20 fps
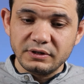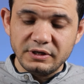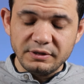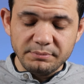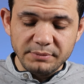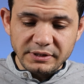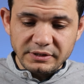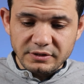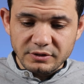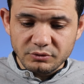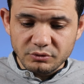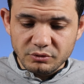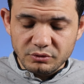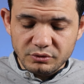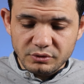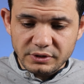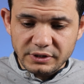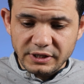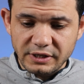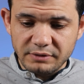لما انت تقول
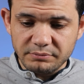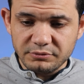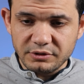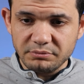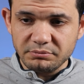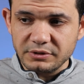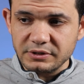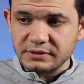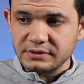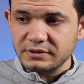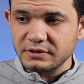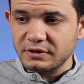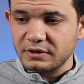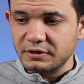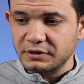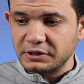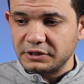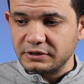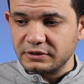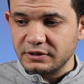له الكلام ده من
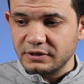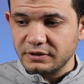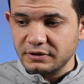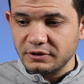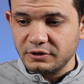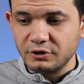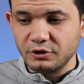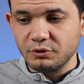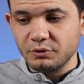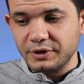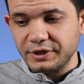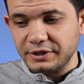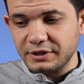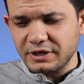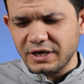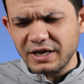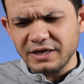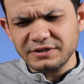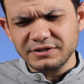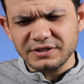الصغر كده اللي هو
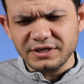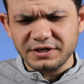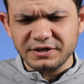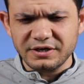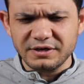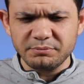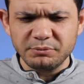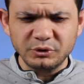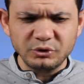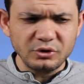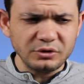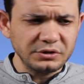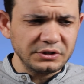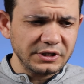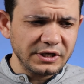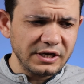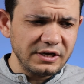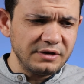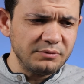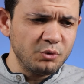ايه عادي يعني لما تقعد
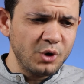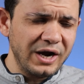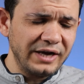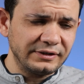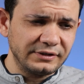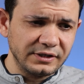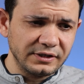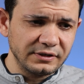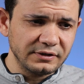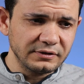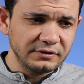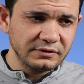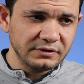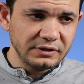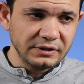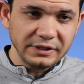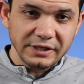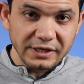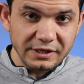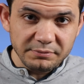تكلم واحده
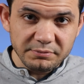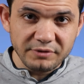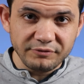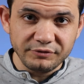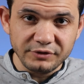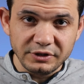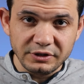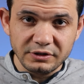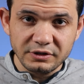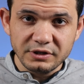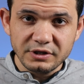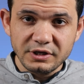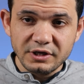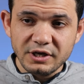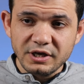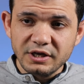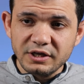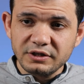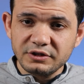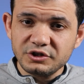هكلمها في ايه
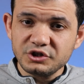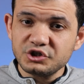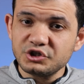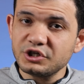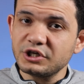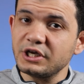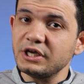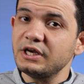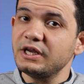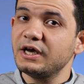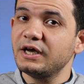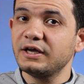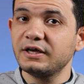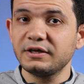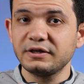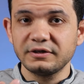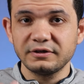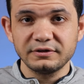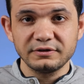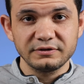تشتكي لها
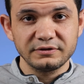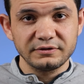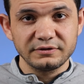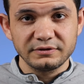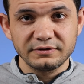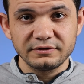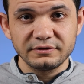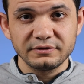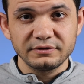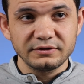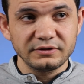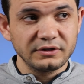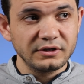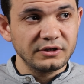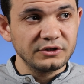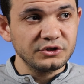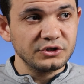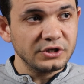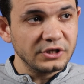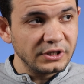
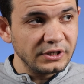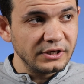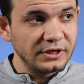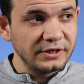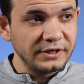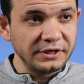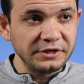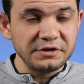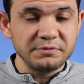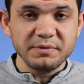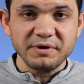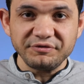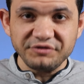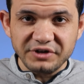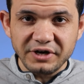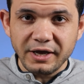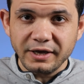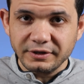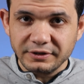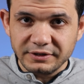اشتكي لها يعني يبقى
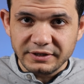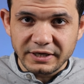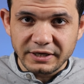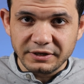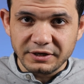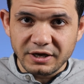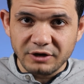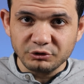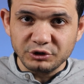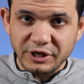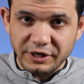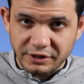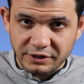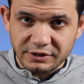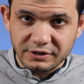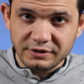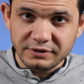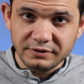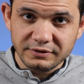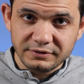في رغي يعني اقعد
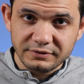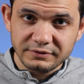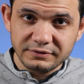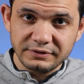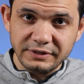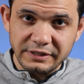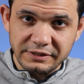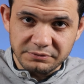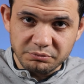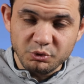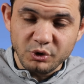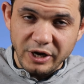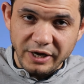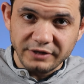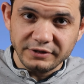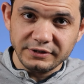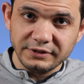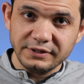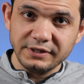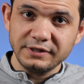ارغي ده اسمه
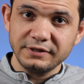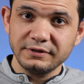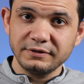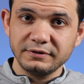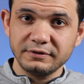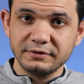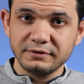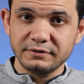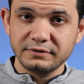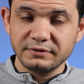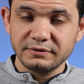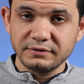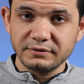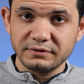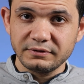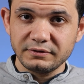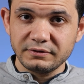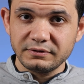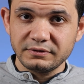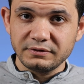رغي ده
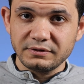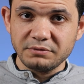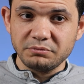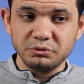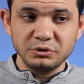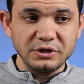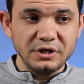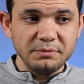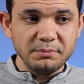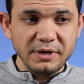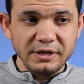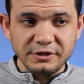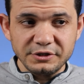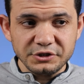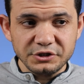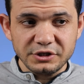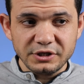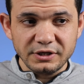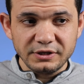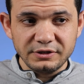طب وده
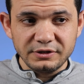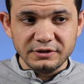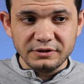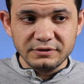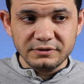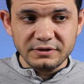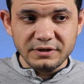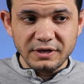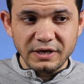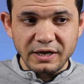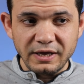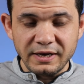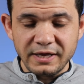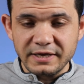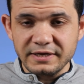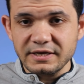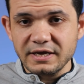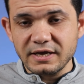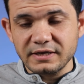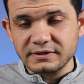معلش يعني انت على
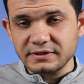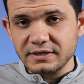اي